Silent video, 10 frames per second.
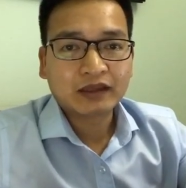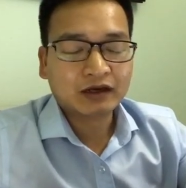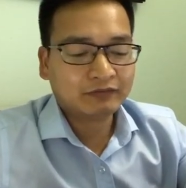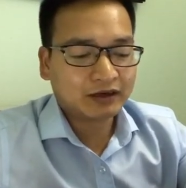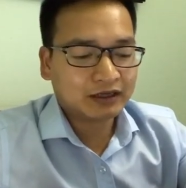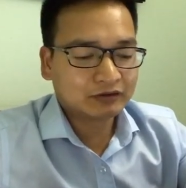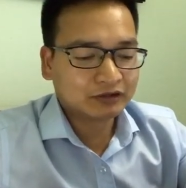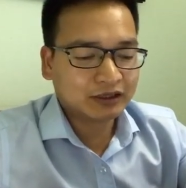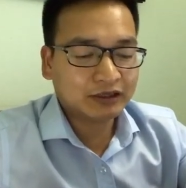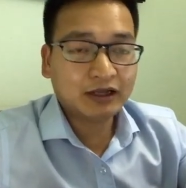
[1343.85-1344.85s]
và
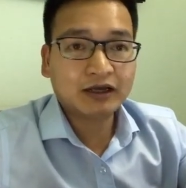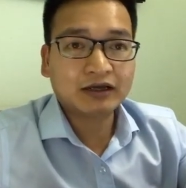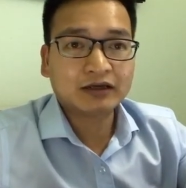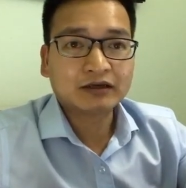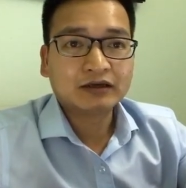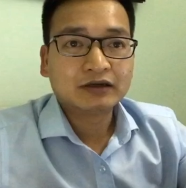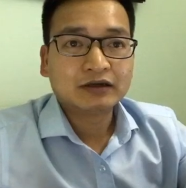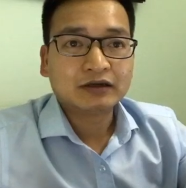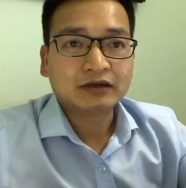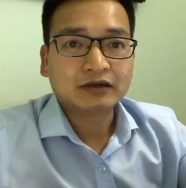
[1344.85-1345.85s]
tôi thấy là
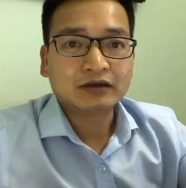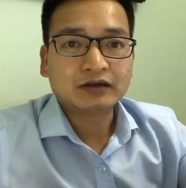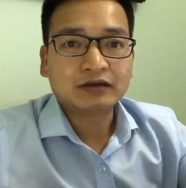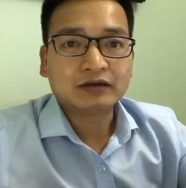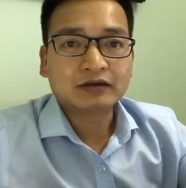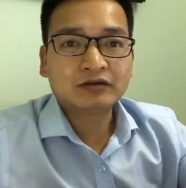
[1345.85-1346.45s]
uh,